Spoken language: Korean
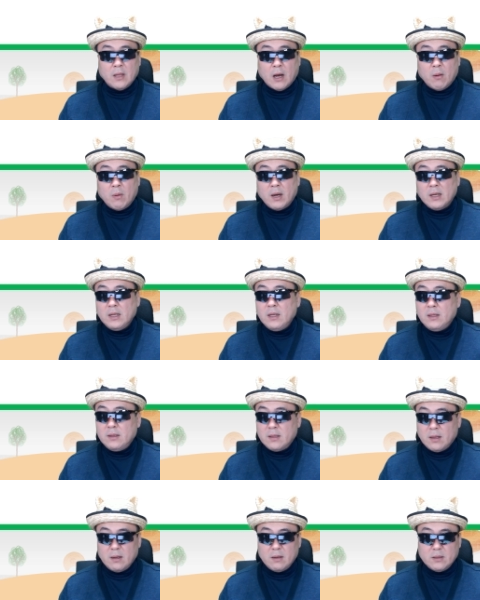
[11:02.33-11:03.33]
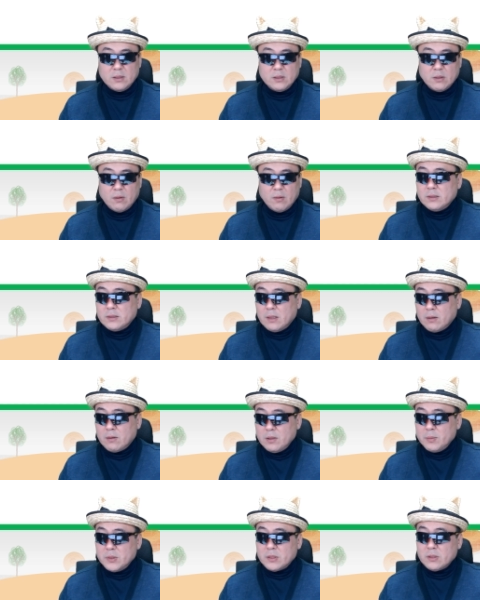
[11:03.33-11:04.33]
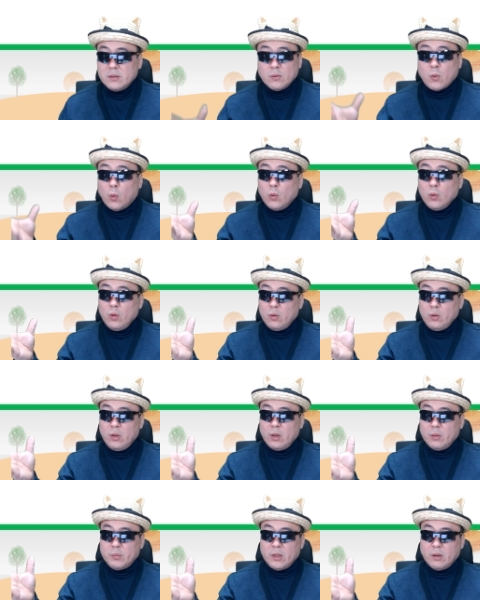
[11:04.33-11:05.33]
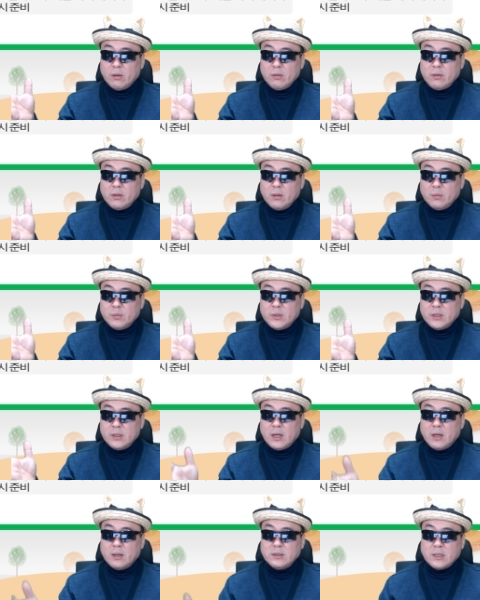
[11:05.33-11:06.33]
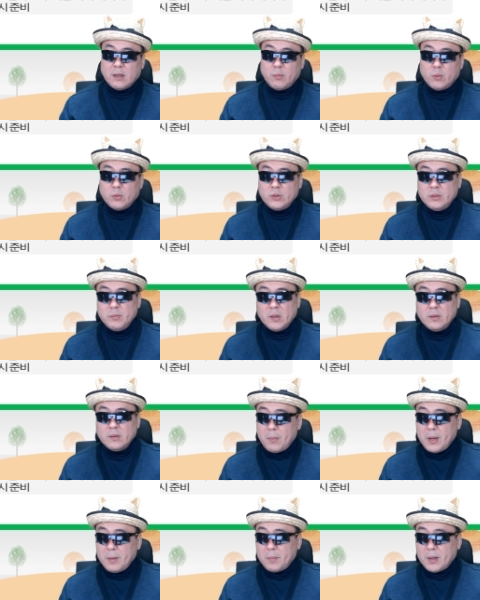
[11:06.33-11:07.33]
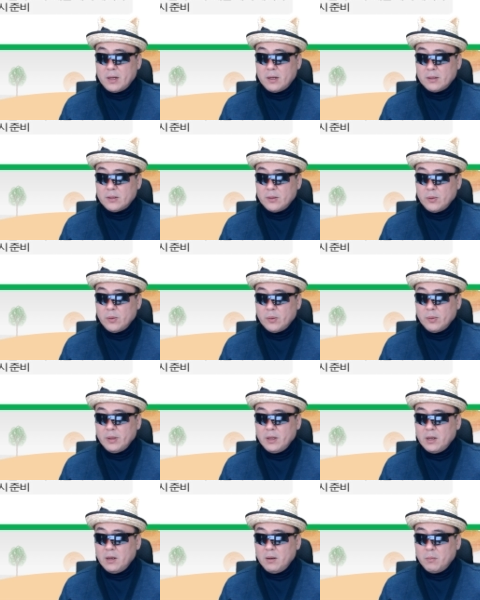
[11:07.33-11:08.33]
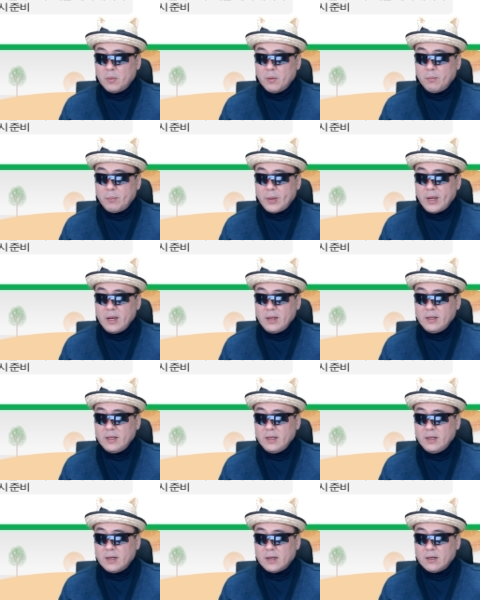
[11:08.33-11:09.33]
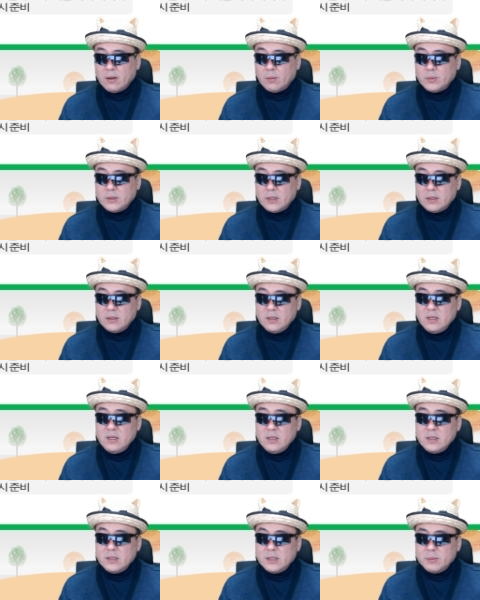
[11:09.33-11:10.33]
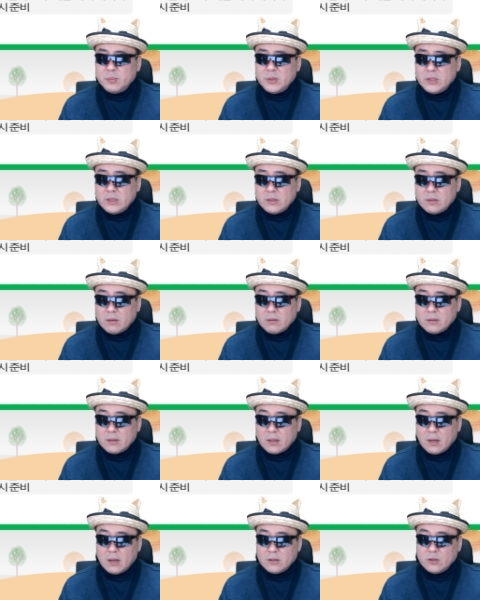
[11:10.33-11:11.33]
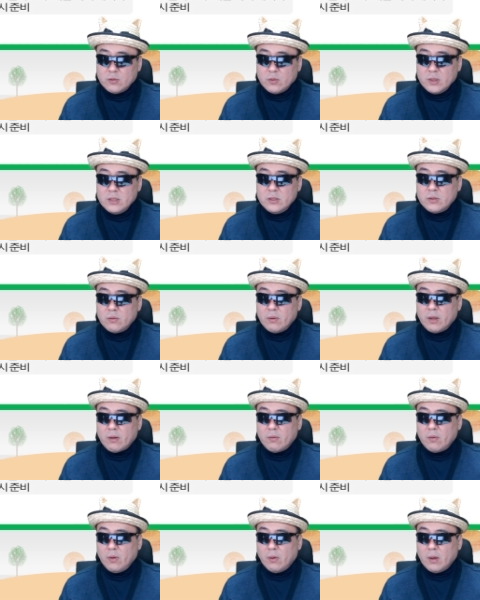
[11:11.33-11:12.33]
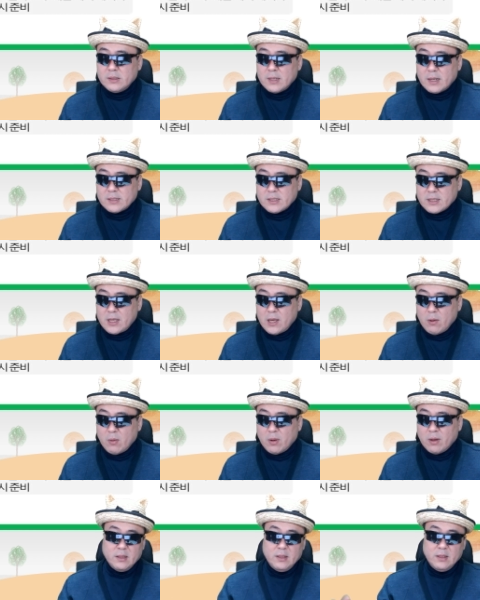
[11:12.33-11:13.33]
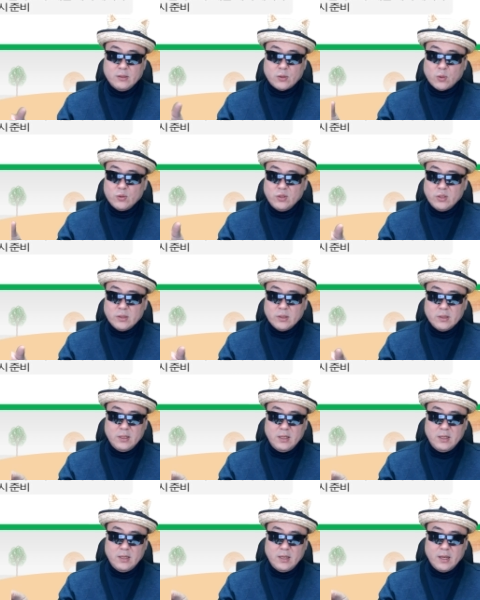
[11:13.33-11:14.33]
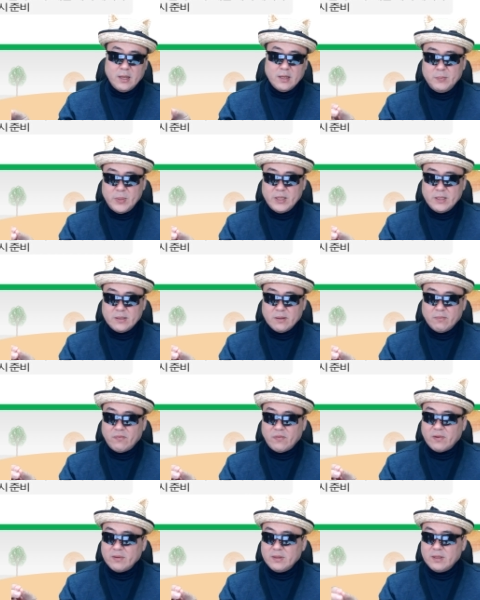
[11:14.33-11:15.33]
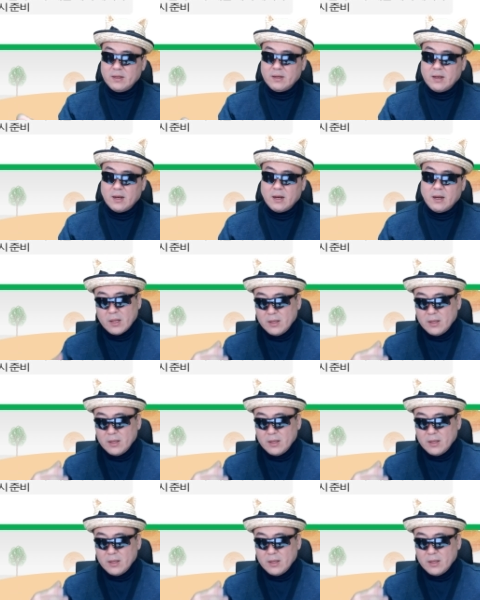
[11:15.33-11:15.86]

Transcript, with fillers: 나와 있다는 거죠. 자 그러면서 그 공룡기업들이 어떤 업체냐 자 보시면 페이팔 같은 경우는 일본 페이디라는 업체를 27억 달러 주고 인수를 했고요. 자 스퀘어 이 손정희의 비전 펀드가